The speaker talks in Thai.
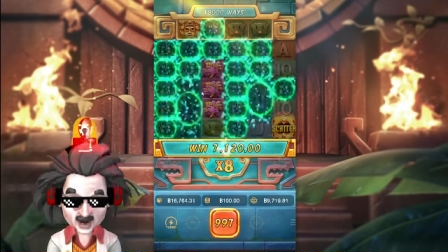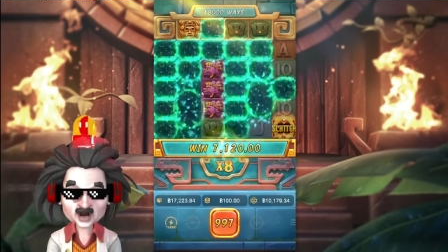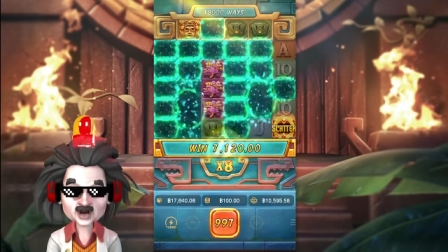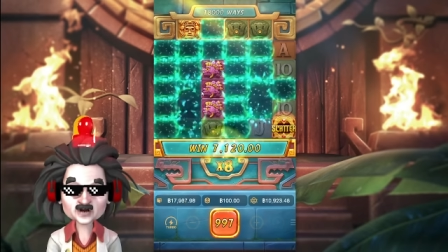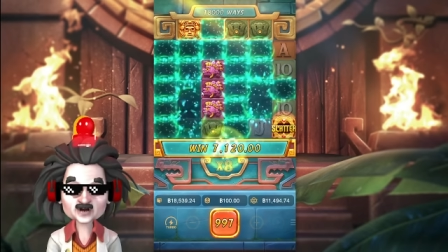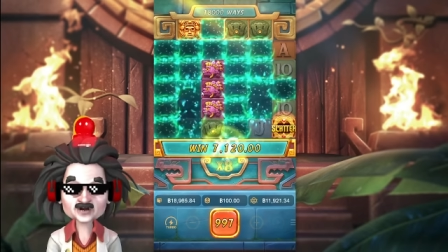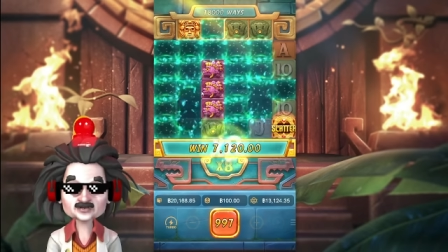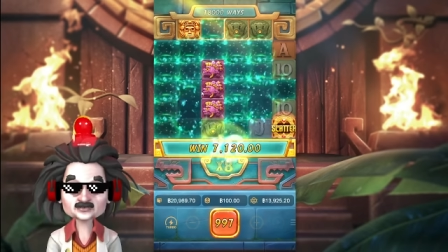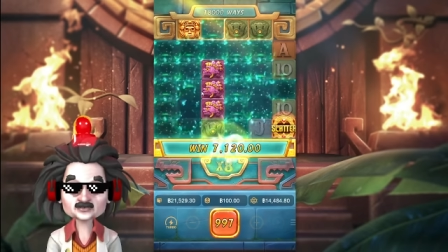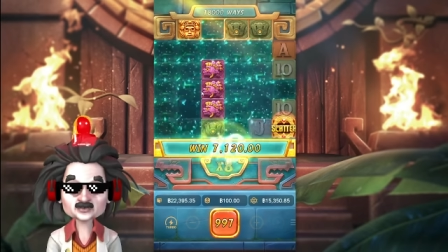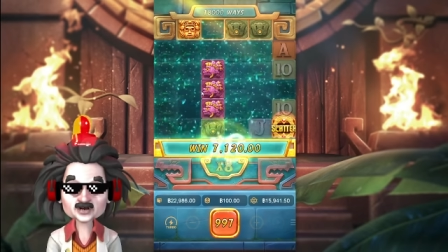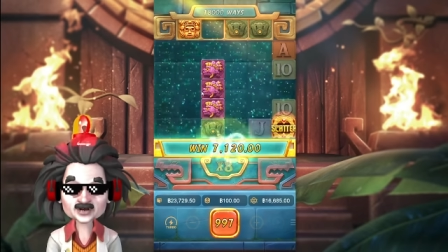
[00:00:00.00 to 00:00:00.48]
ส
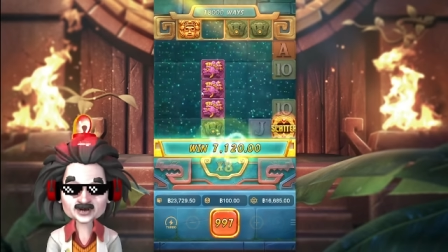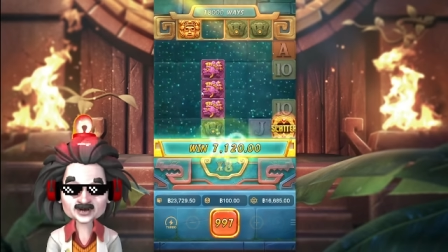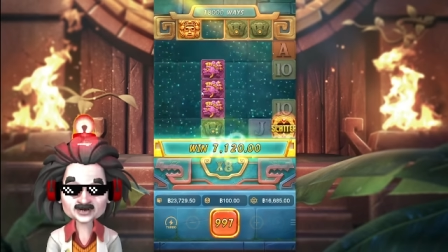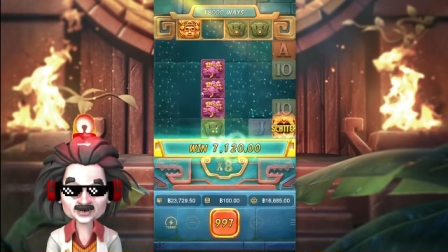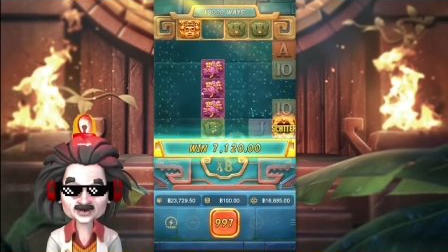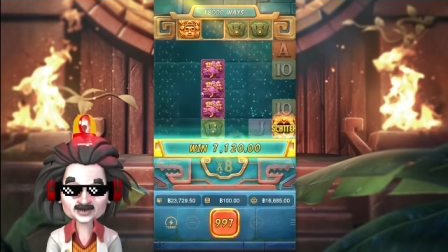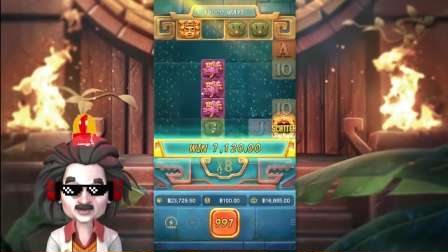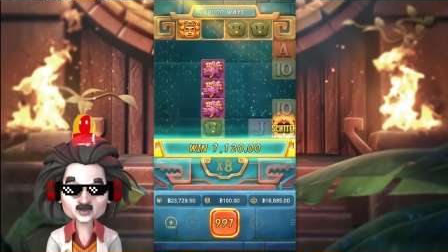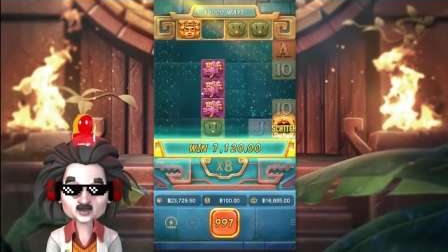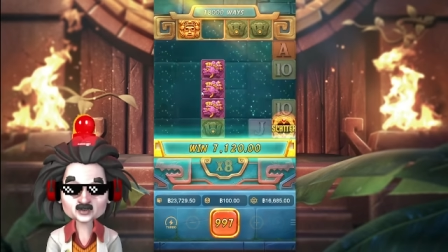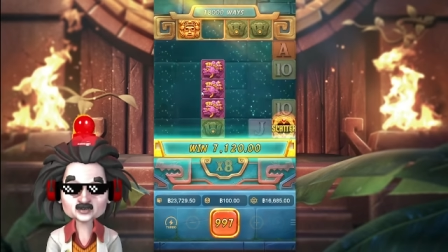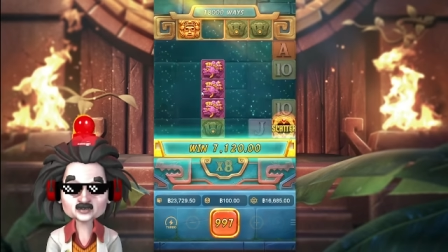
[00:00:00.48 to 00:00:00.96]
อ
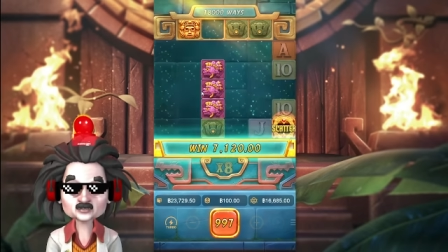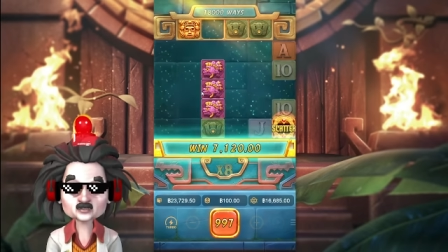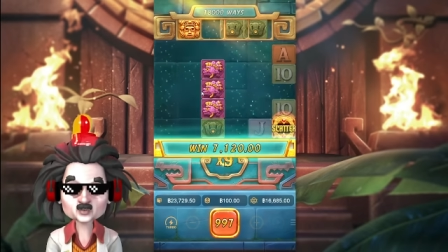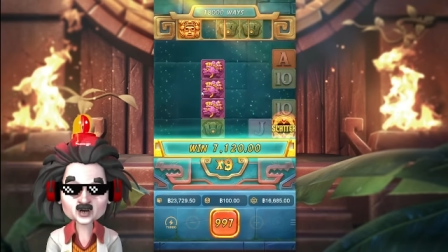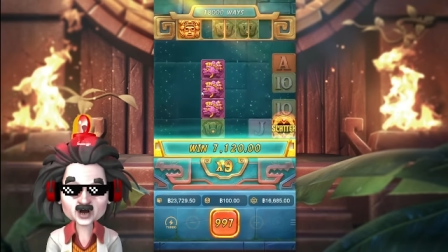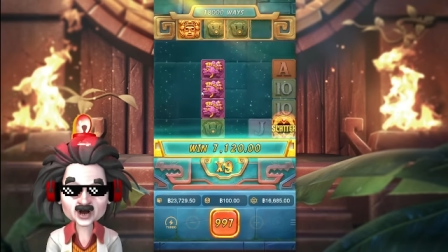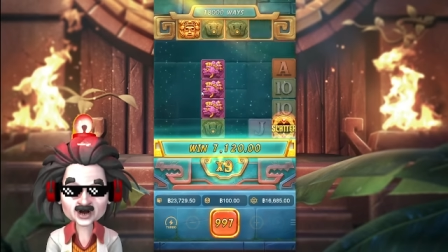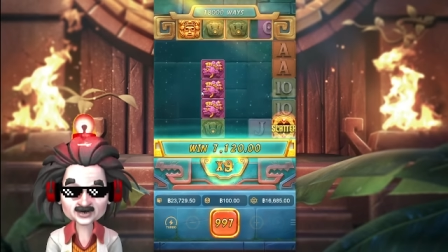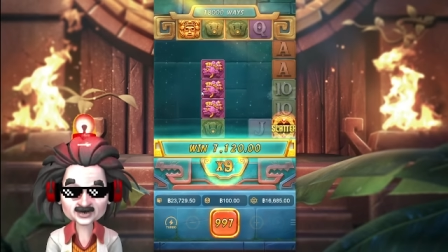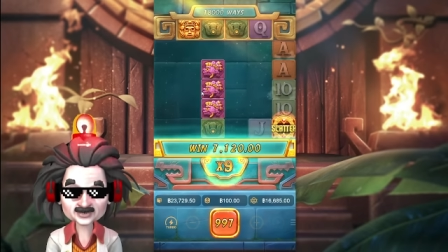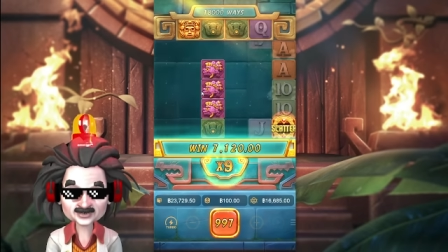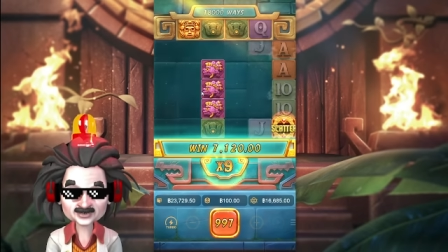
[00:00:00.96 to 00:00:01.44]
คิวบั
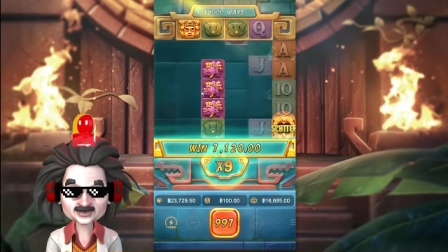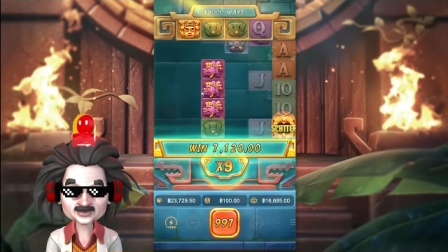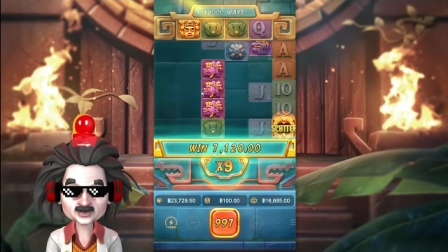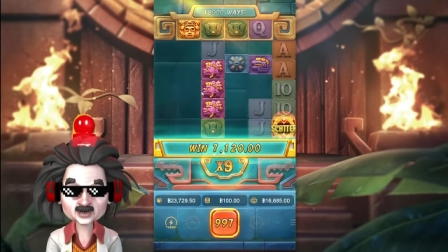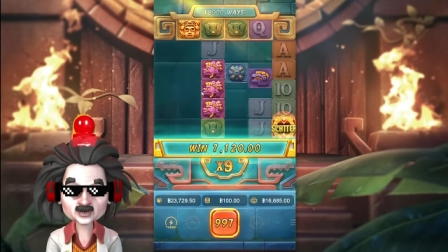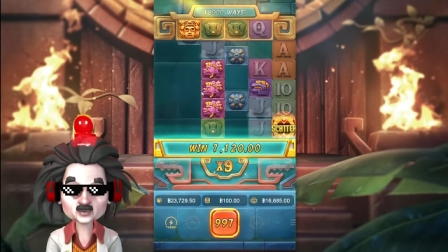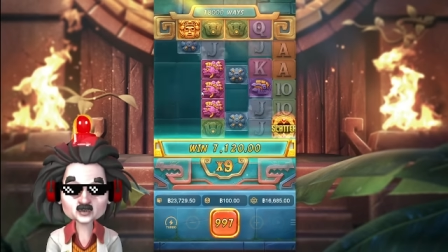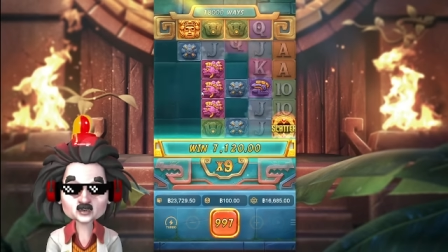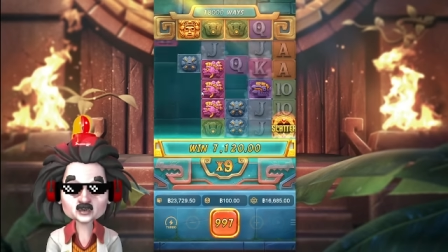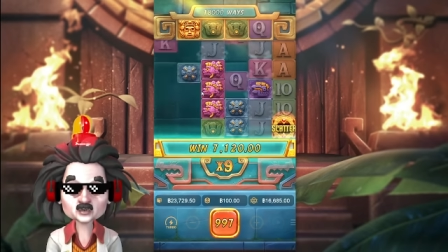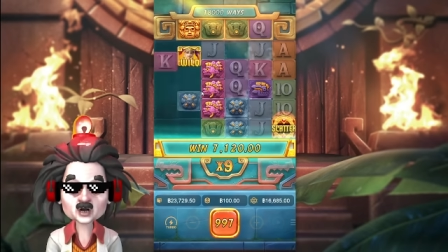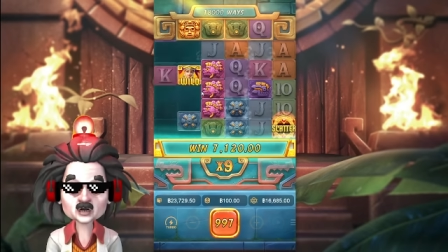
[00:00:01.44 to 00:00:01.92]
งนี้
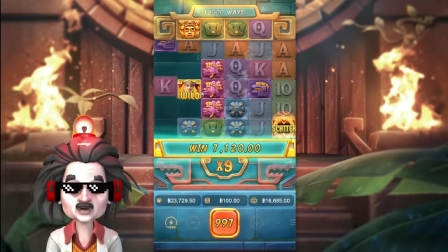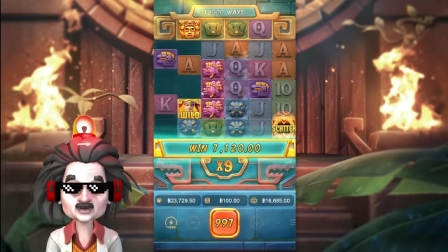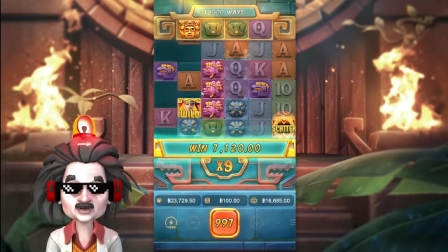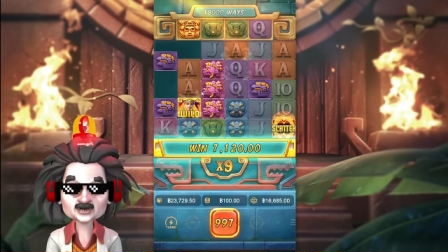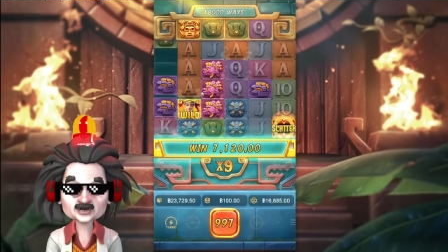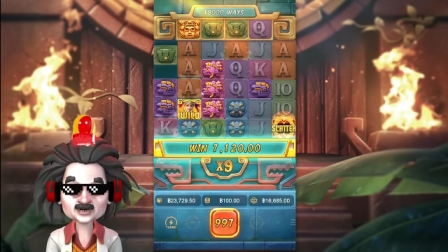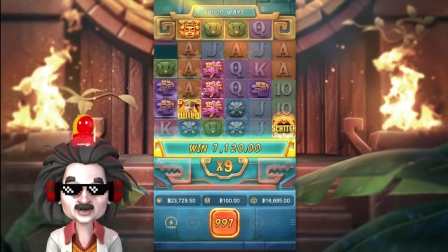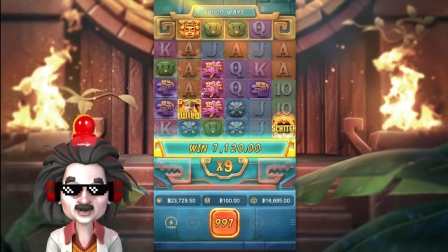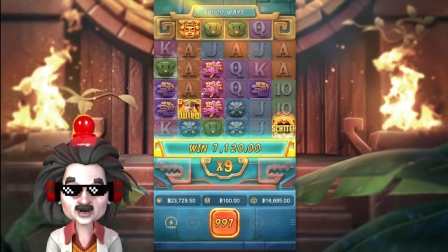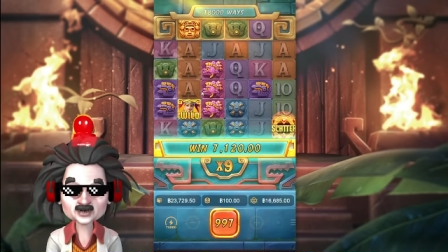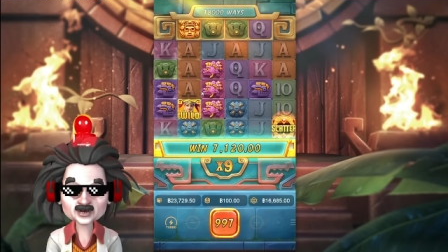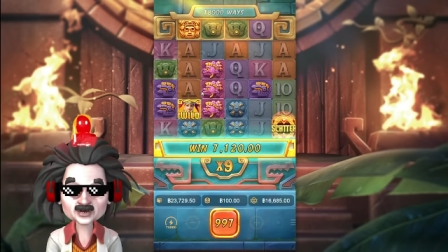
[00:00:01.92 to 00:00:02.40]
โอ้จิ
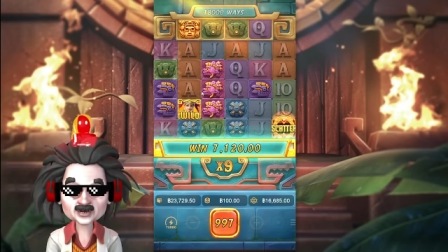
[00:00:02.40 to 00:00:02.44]
โก